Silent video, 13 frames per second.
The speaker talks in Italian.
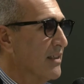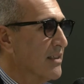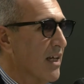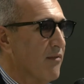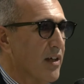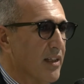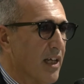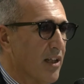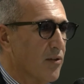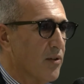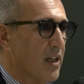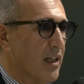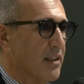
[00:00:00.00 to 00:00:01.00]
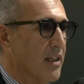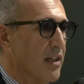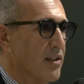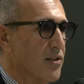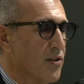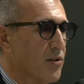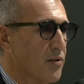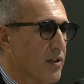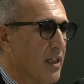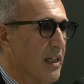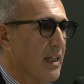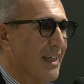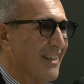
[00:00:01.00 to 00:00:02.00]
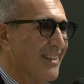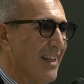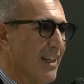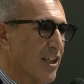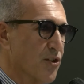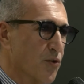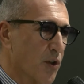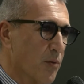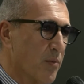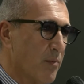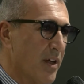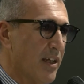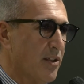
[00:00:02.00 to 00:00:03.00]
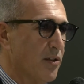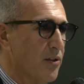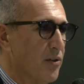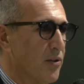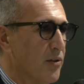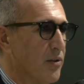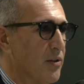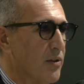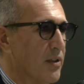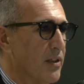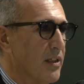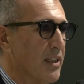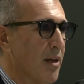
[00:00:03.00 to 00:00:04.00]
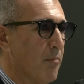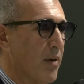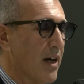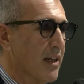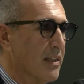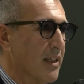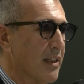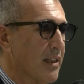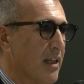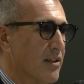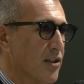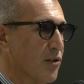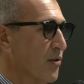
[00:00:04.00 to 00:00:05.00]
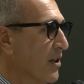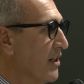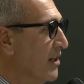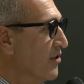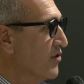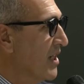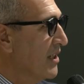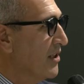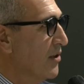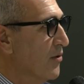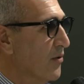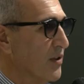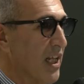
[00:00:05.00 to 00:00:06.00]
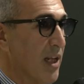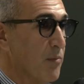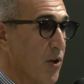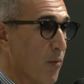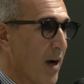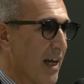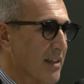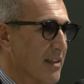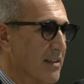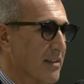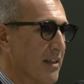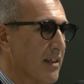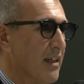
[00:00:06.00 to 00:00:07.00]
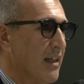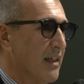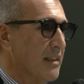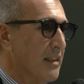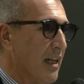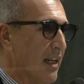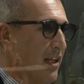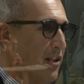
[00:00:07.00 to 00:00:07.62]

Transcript: stava andando nella direzione dell'assorbimento eh, da parte del settore energetico delle biomasse di